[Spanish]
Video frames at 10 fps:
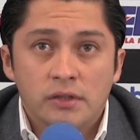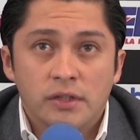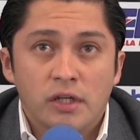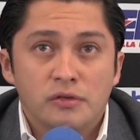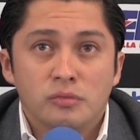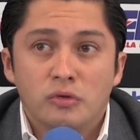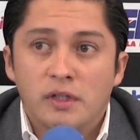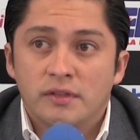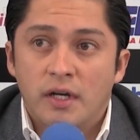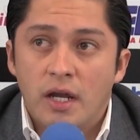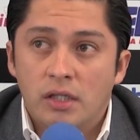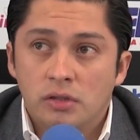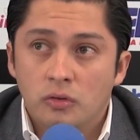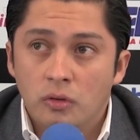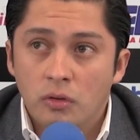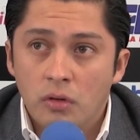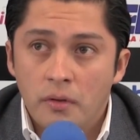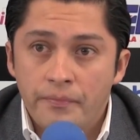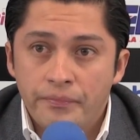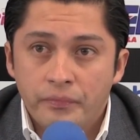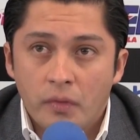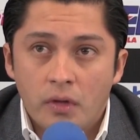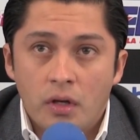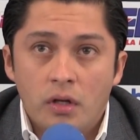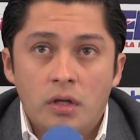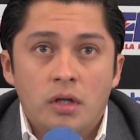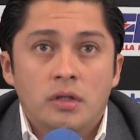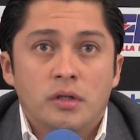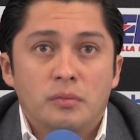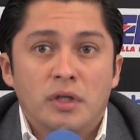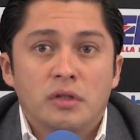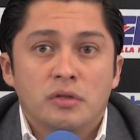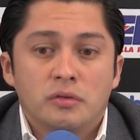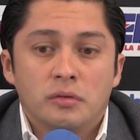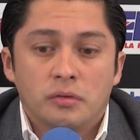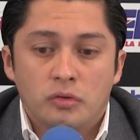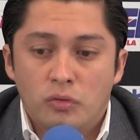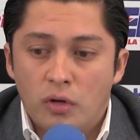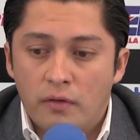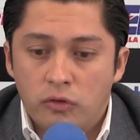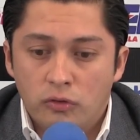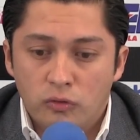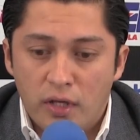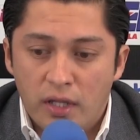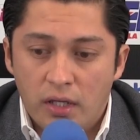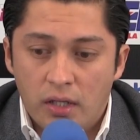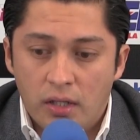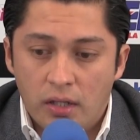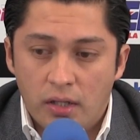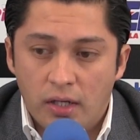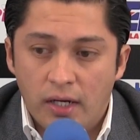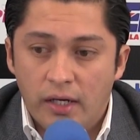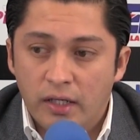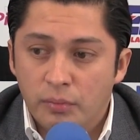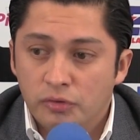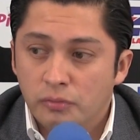se le sumó una estrella al escudo. También tuvo la fortuna de, de que el equipo